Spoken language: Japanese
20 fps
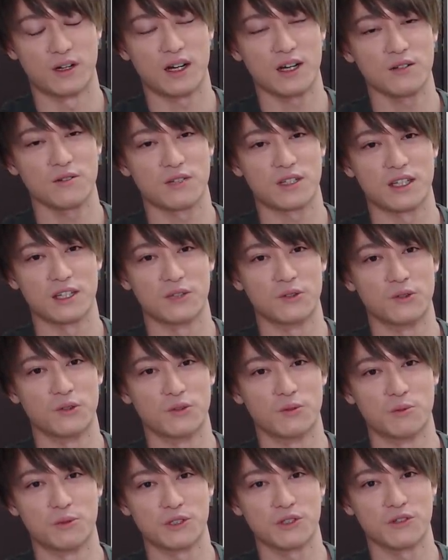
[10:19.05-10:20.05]
あるけ
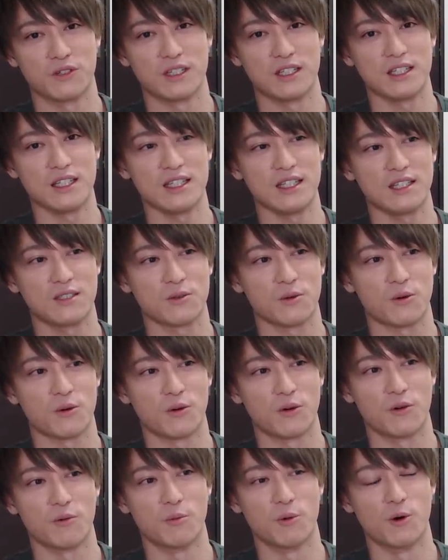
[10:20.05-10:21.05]
ど、もちろんいいと
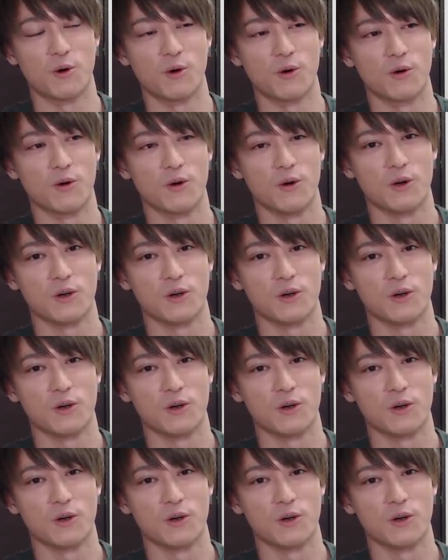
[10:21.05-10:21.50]
ころも